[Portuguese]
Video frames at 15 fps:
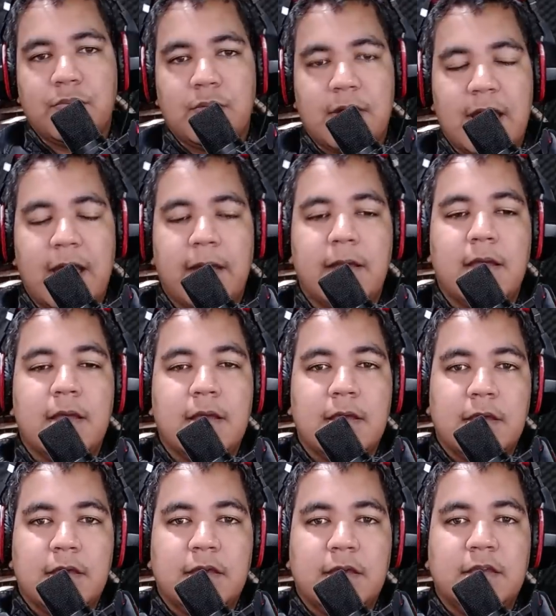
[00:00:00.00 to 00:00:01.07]
lá.
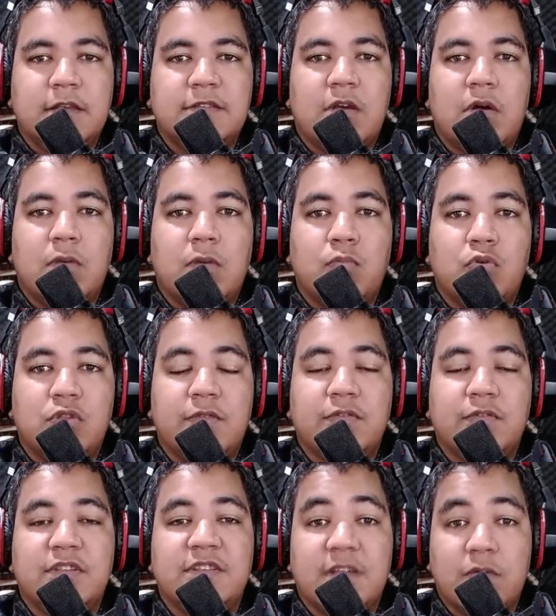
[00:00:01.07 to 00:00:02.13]
Isso é um
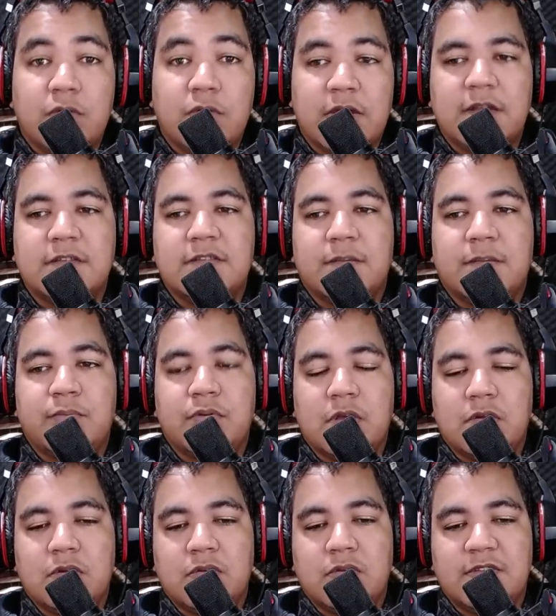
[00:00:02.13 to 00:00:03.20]
motivo de segurança,
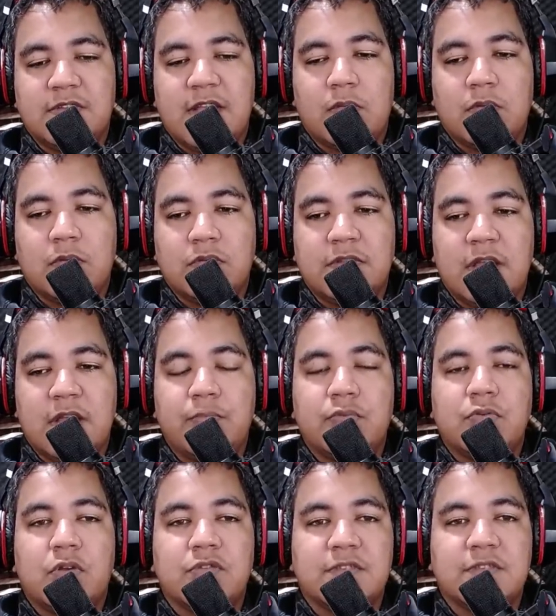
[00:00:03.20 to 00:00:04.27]
porque eu não sei há quanto
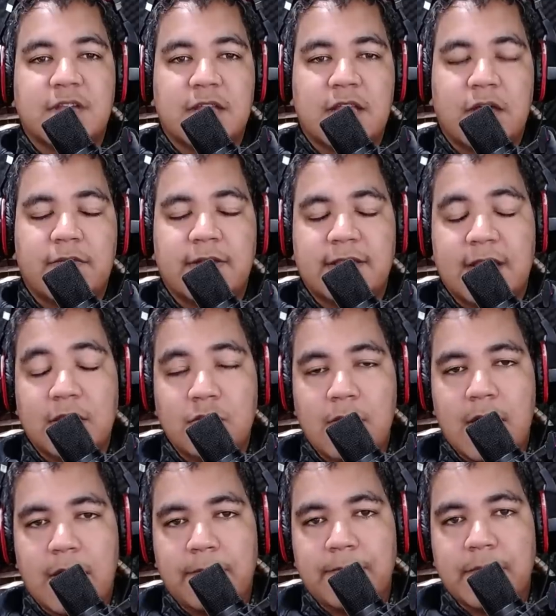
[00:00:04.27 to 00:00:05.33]
tempo o nosso canal vai estar tá no
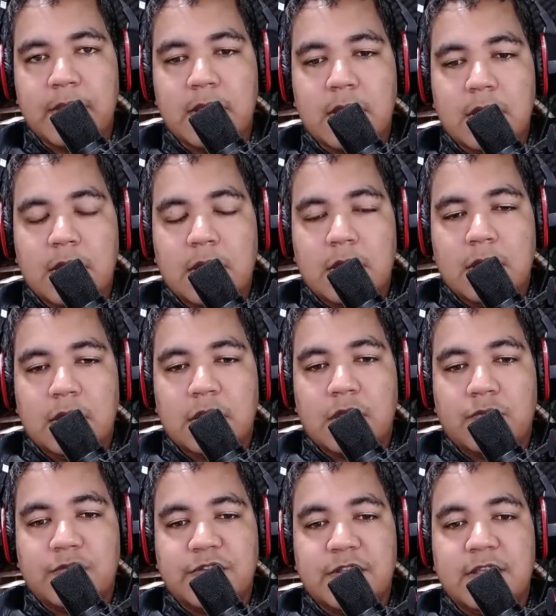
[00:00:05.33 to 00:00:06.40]
ar. Então
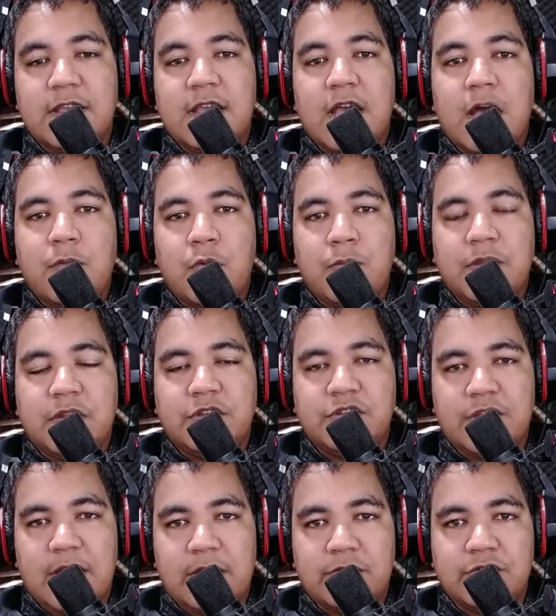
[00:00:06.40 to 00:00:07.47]
você que ama o
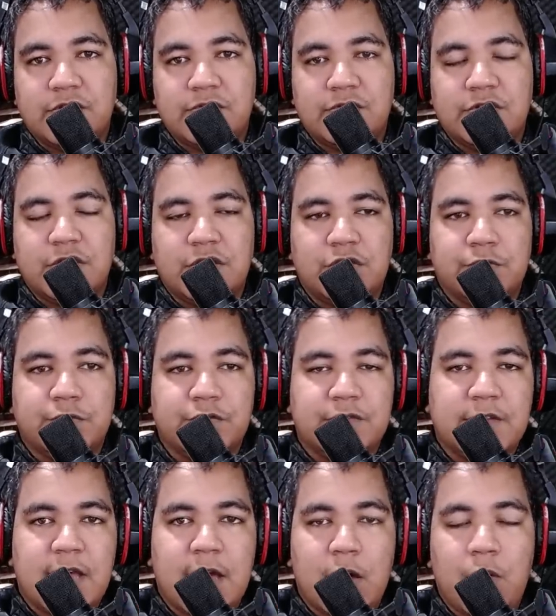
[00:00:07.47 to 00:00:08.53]
Ministério Jesus Cristo
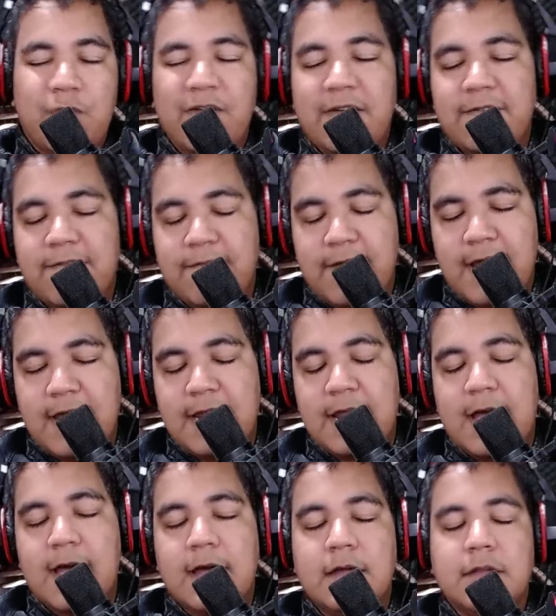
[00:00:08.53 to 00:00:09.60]
Força Alfa, vai
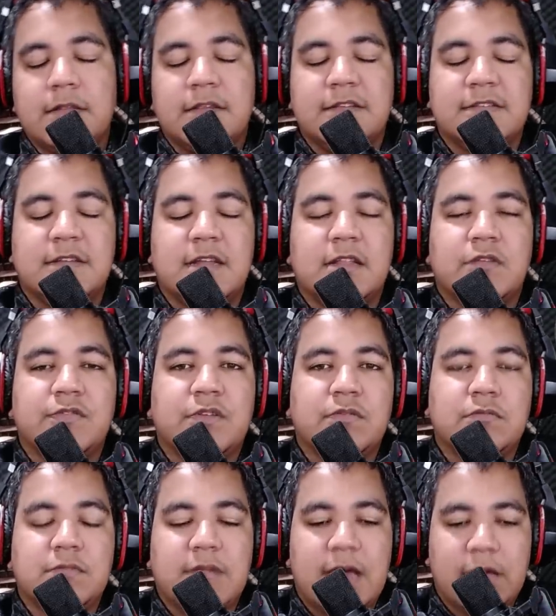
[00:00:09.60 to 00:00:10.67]
lá nesse canal
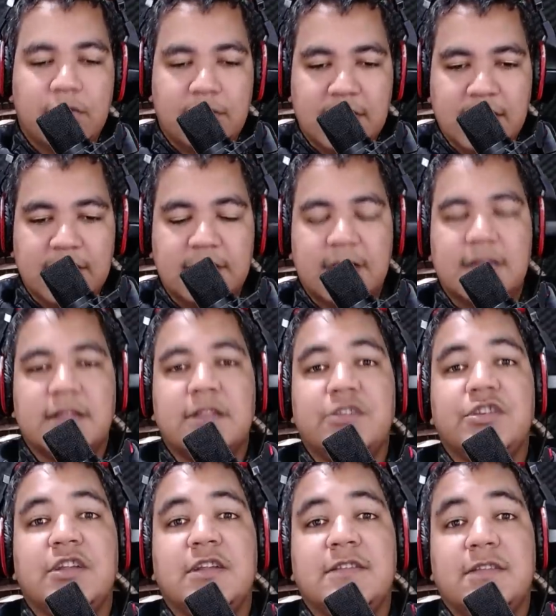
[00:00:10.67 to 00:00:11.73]
secundário, o link está na
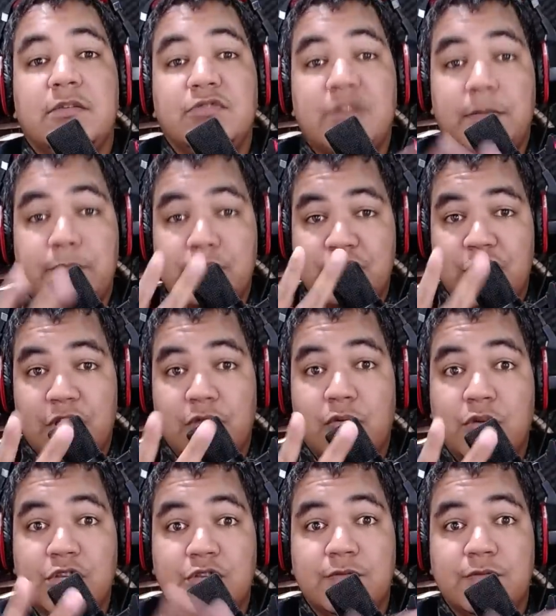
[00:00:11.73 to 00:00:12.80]
descrição, já postei
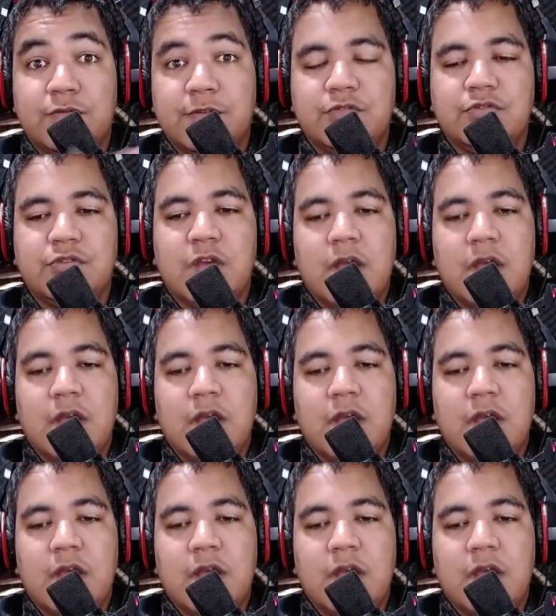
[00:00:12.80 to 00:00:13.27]
dois vídeos.